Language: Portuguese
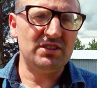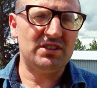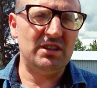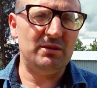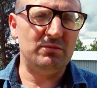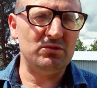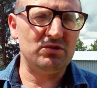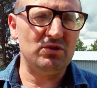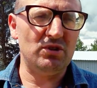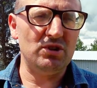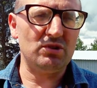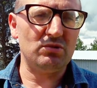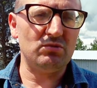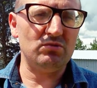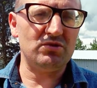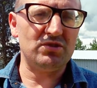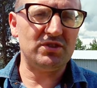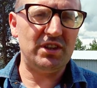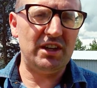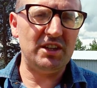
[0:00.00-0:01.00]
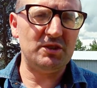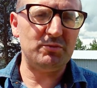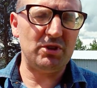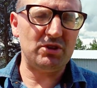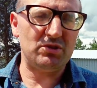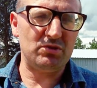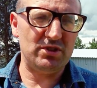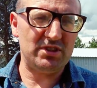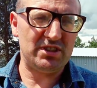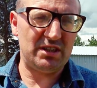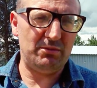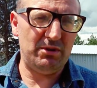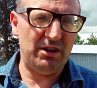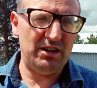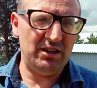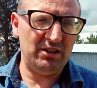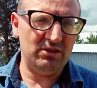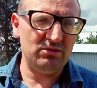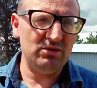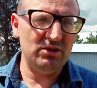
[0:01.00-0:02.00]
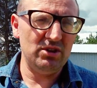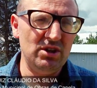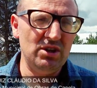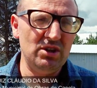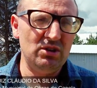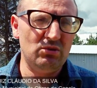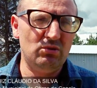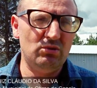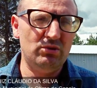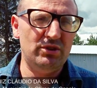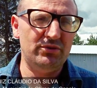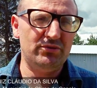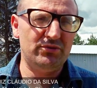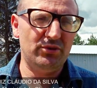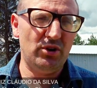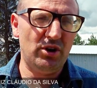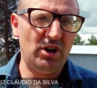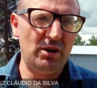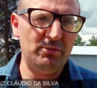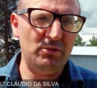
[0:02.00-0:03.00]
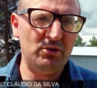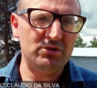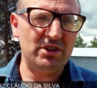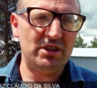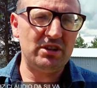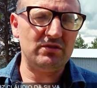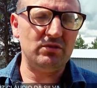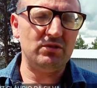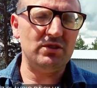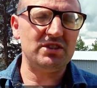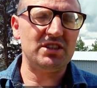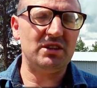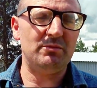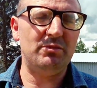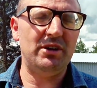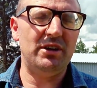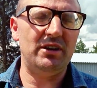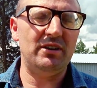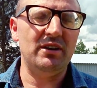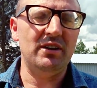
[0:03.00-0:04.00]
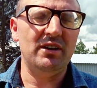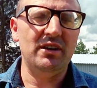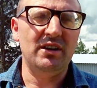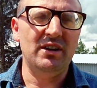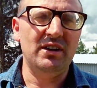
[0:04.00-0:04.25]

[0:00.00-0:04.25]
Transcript: Estamos hoje com seis pessoas trabalhando com uniforme, onde eles vão receber